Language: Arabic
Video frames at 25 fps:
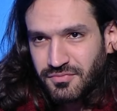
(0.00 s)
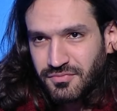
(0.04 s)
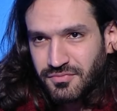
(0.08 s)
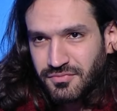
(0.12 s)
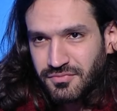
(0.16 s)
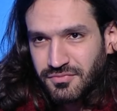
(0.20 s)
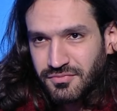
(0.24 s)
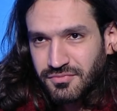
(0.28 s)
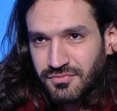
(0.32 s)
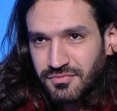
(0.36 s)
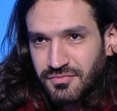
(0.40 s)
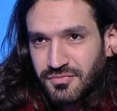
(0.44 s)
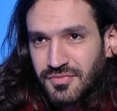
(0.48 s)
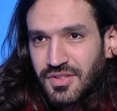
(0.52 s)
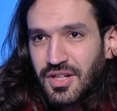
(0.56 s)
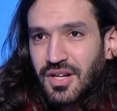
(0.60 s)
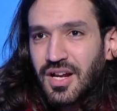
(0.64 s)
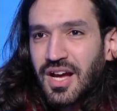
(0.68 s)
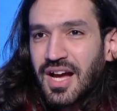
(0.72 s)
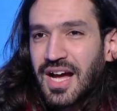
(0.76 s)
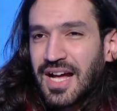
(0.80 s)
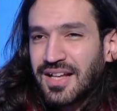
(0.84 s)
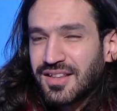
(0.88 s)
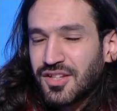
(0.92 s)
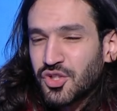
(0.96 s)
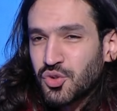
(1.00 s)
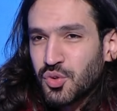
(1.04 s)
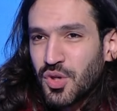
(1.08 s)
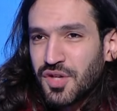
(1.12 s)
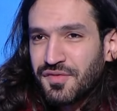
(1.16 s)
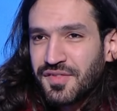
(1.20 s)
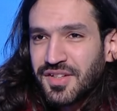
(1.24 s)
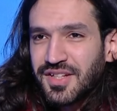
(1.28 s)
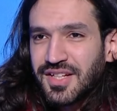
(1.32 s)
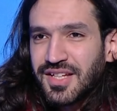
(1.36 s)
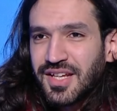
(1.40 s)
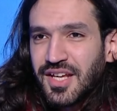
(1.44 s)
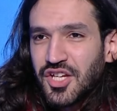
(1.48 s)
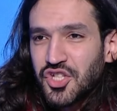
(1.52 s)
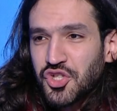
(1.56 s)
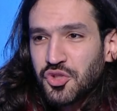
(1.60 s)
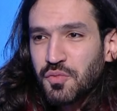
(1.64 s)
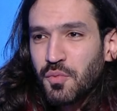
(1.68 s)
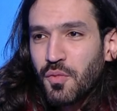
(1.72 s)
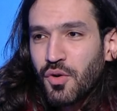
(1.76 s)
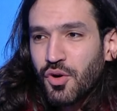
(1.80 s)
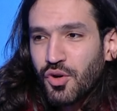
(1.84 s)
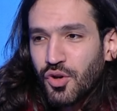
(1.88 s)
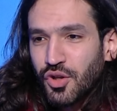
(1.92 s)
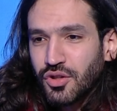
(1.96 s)
اه قعدت شويه في نادي الجيش
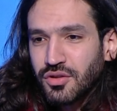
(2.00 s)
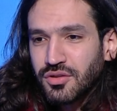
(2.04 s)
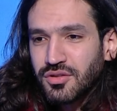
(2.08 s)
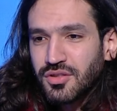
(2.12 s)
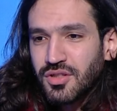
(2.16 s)
اتمرنت